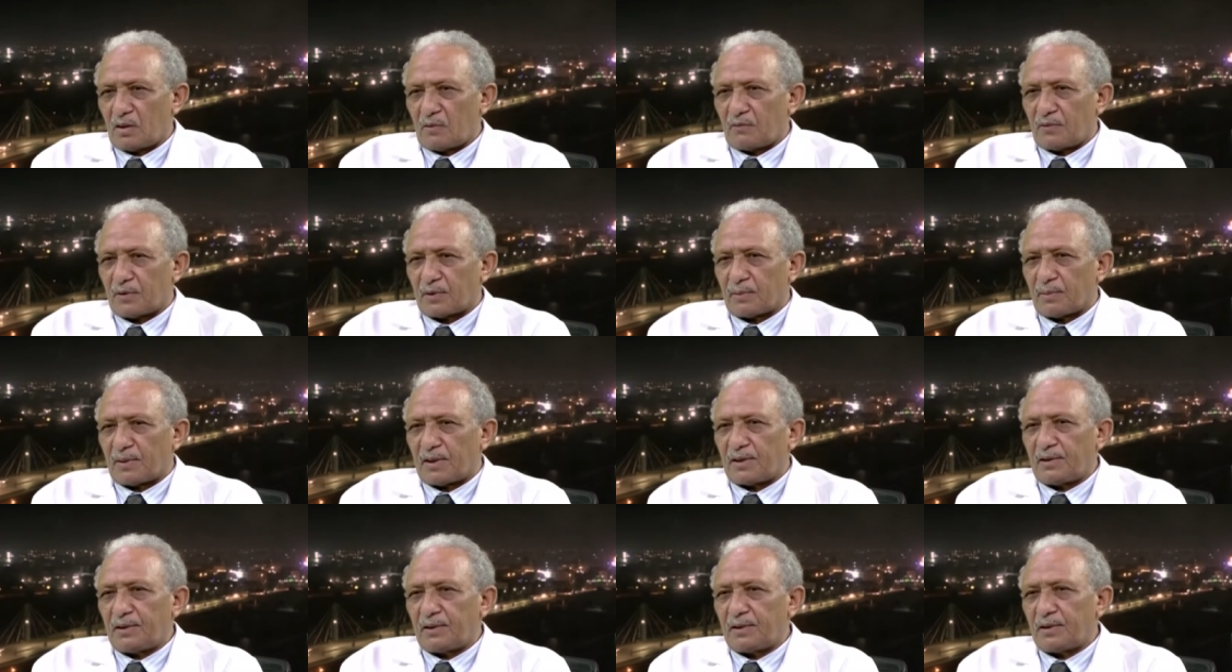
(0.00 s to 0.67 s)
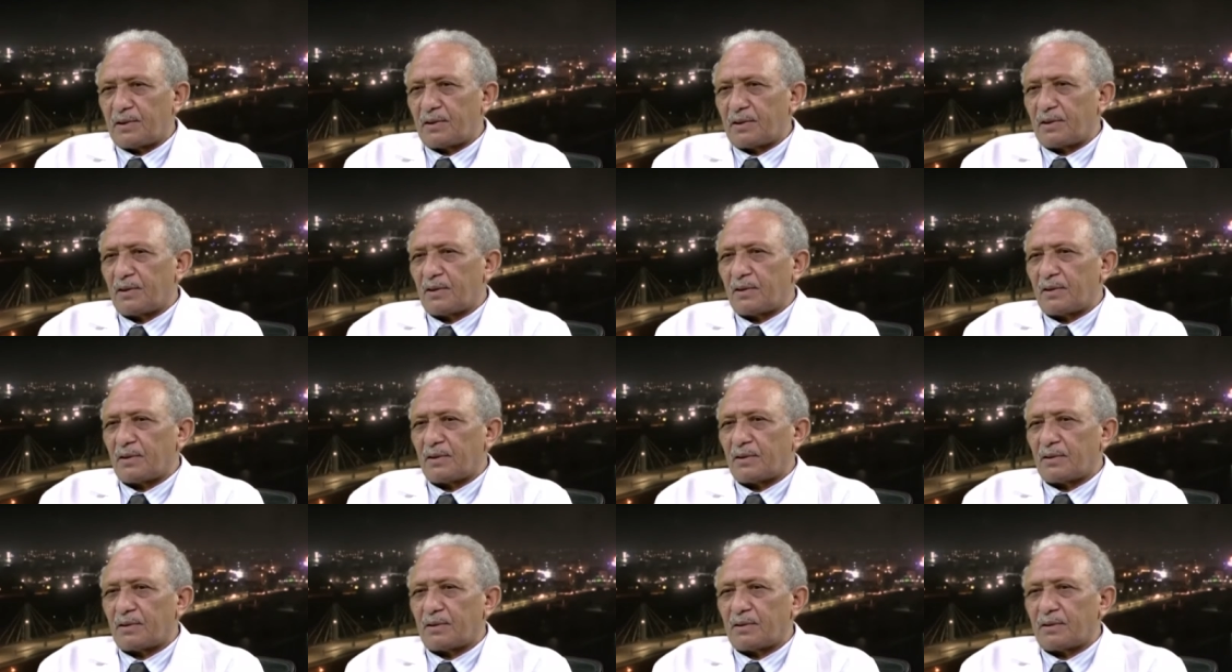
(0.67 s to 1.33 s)
فطبعا احنا
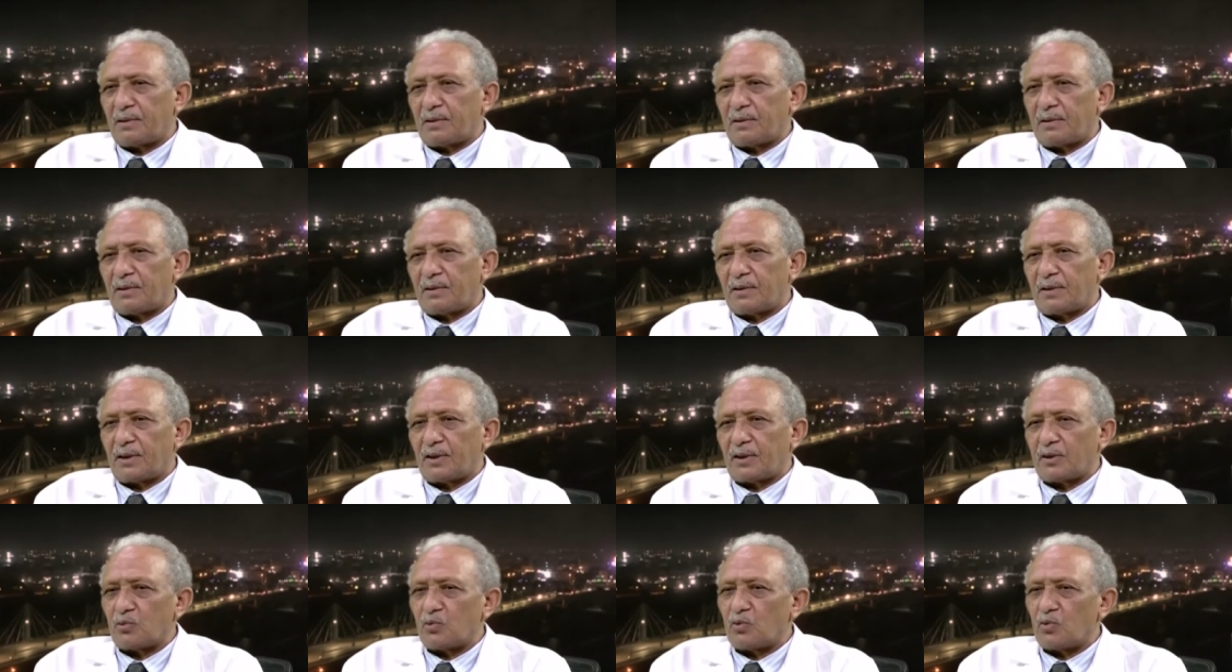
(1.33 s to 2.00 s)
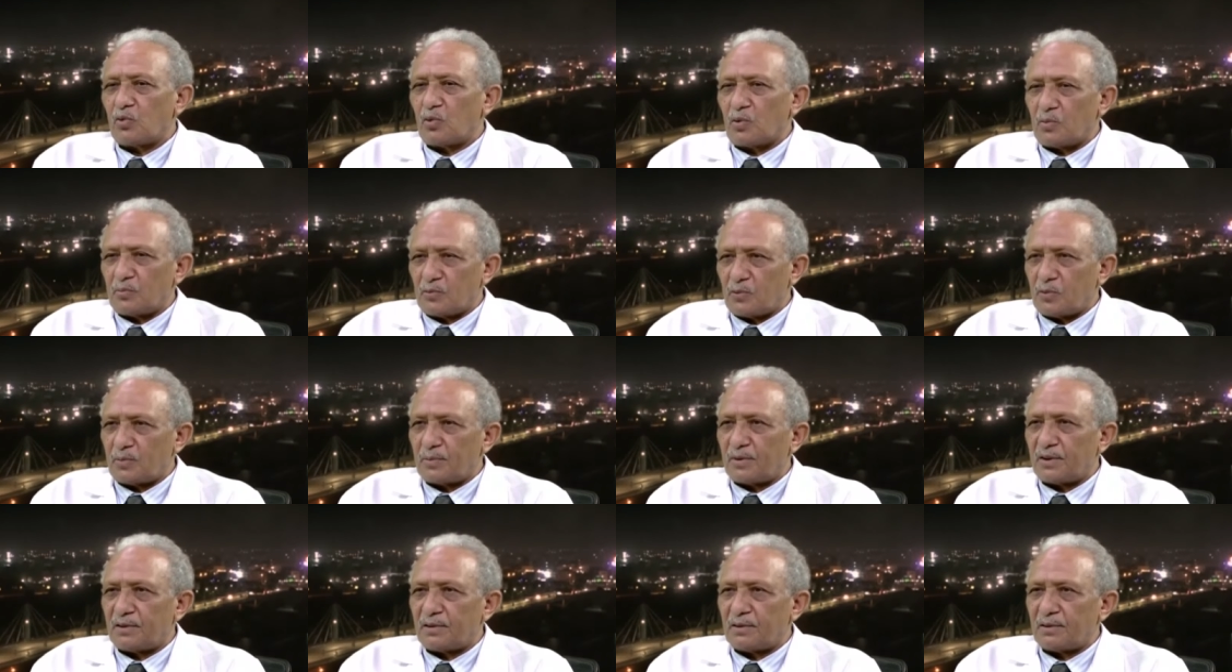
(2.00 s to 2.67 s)
آه، هنقول
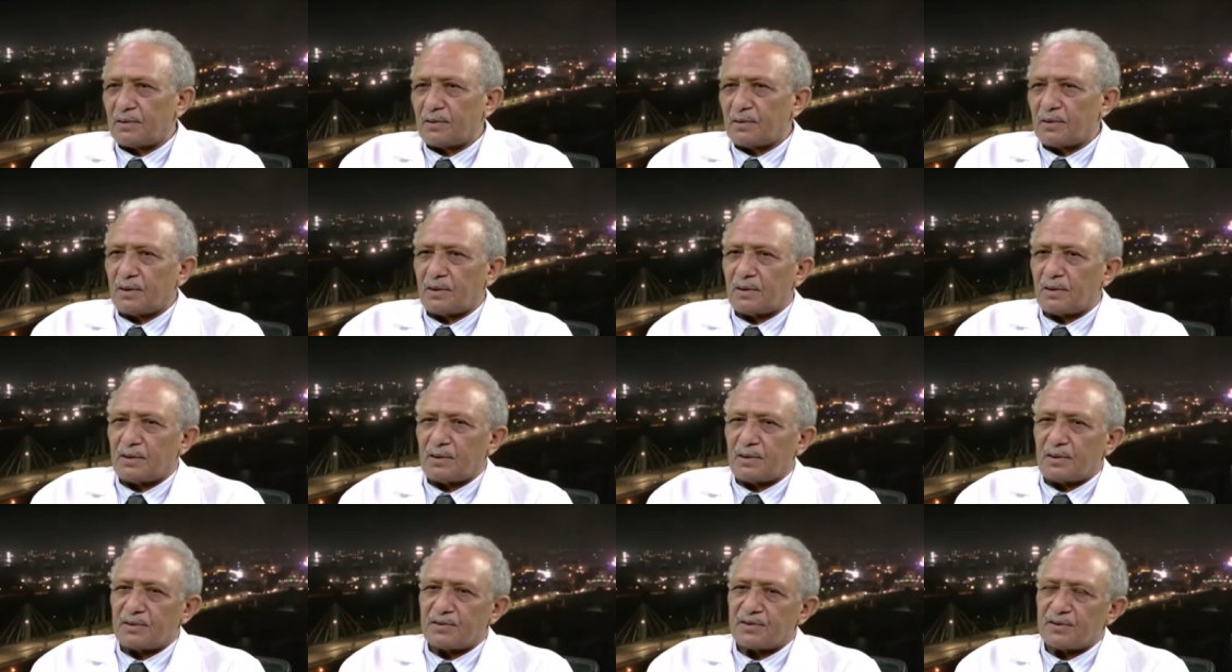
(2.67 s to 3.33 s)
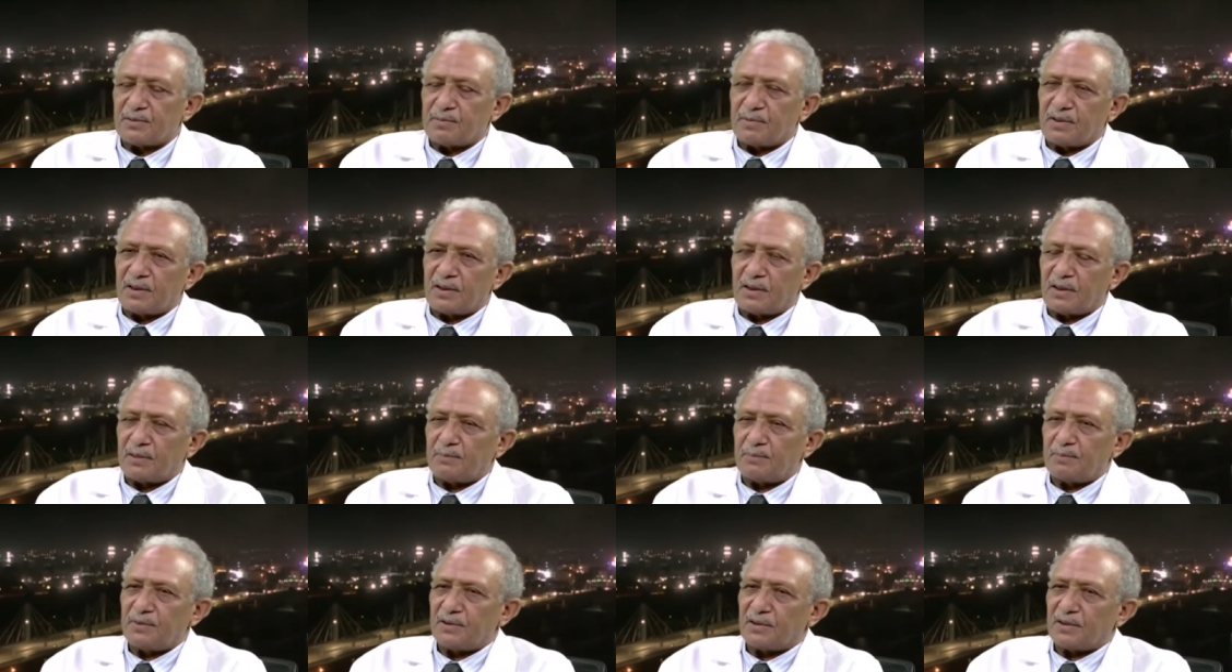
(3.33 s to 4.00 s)
عموما
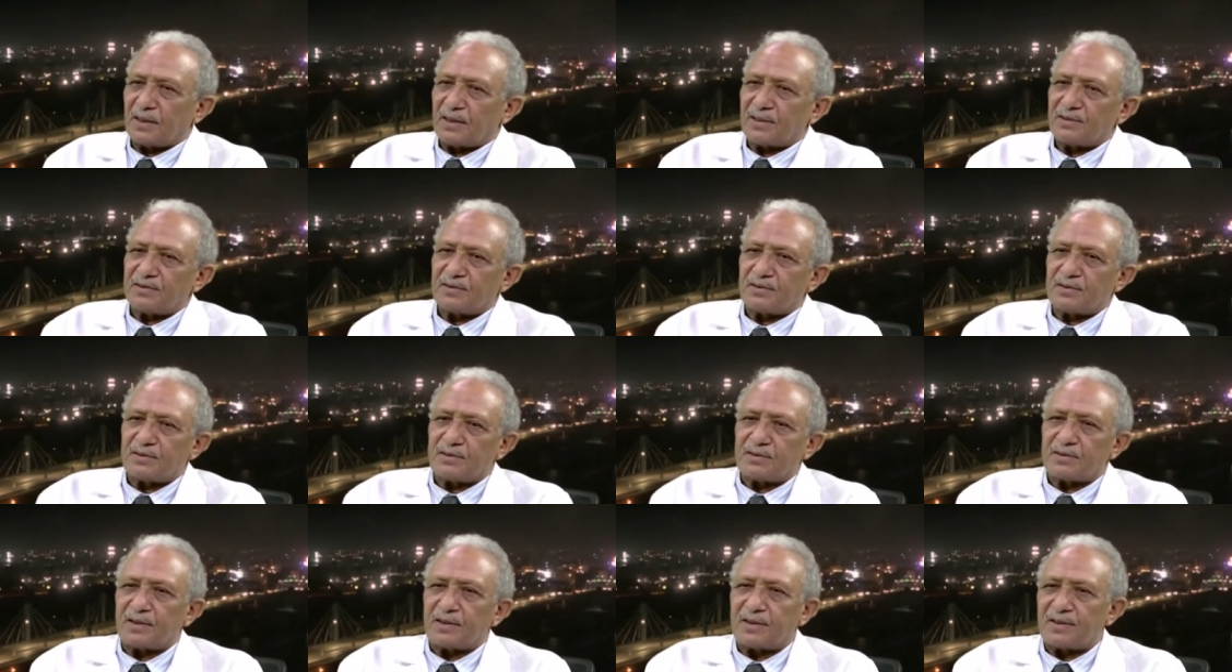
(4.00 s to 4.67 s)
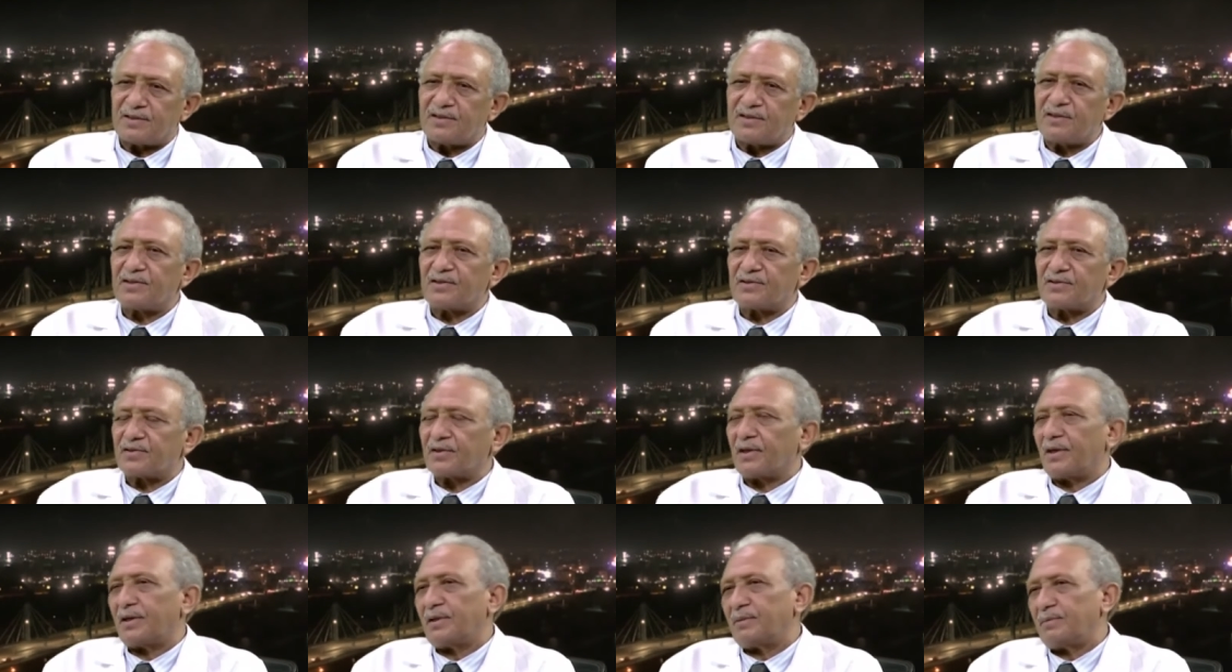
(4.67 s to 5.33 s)
السباحة بتعزز تعزيز
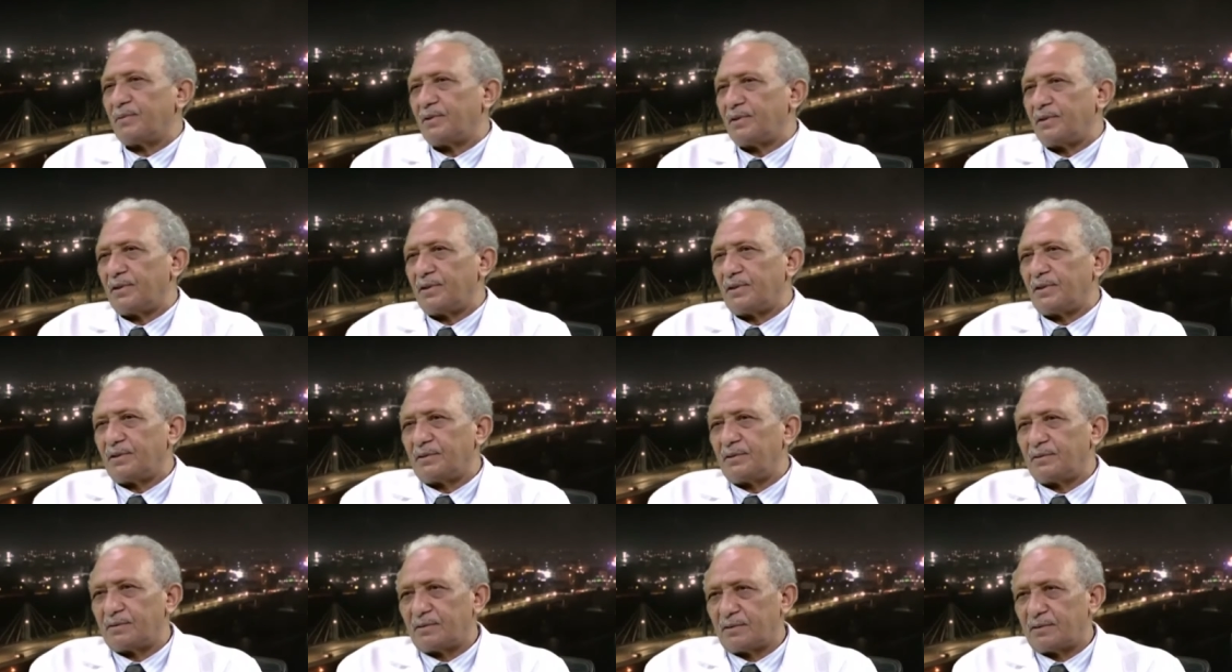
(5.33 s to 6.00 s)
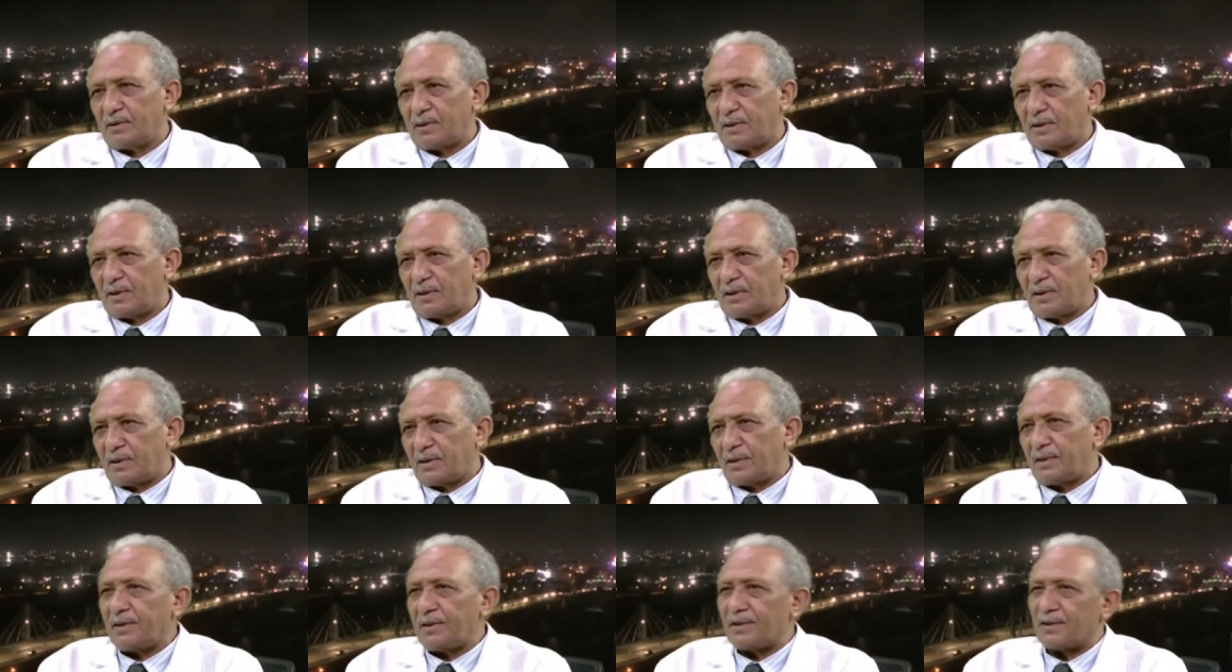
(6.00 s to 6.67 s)
الصحة البدنية
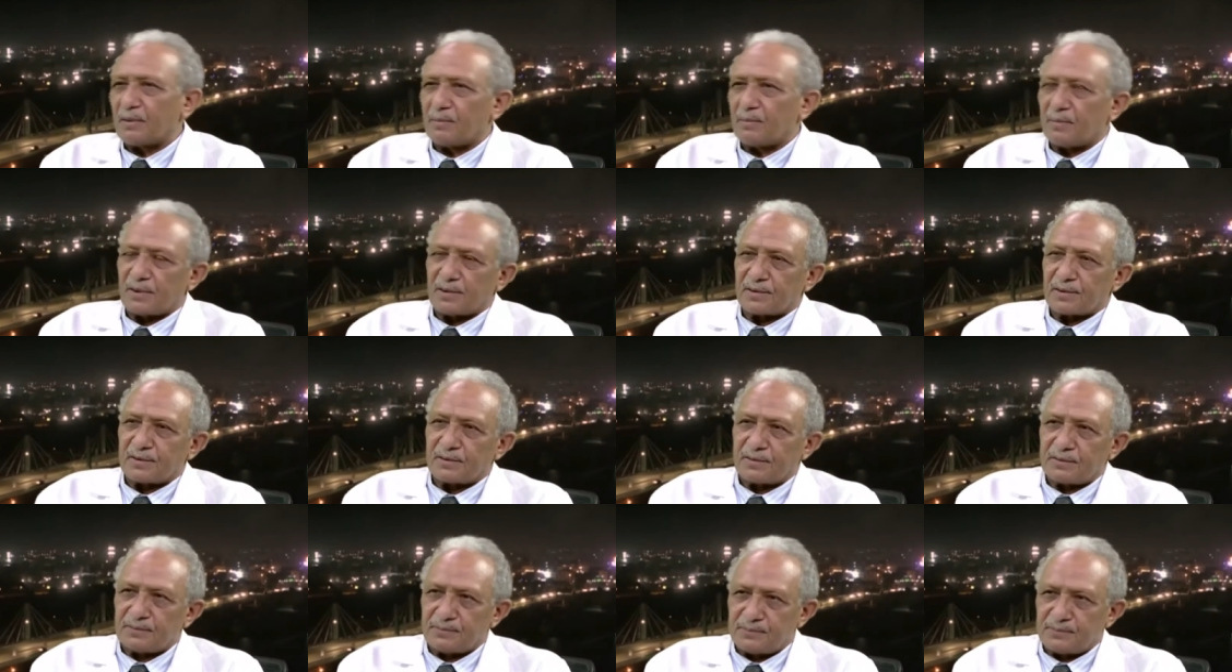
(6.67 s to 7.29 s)
للكبار